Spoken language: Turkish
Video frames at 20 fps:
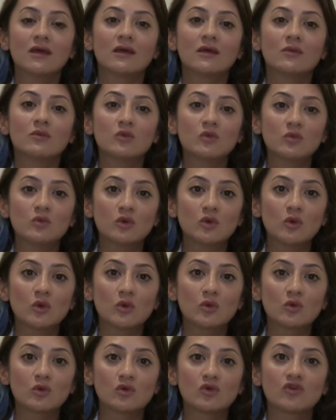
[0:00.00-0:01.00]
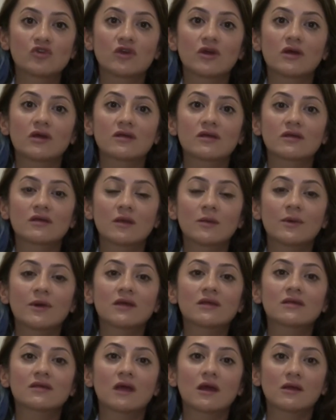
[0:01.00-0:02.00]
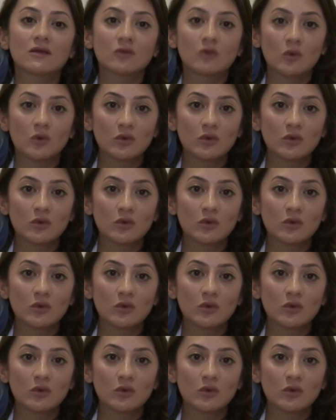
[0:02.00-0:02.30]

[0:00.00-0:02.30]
e, mümkün oldukça sabah saat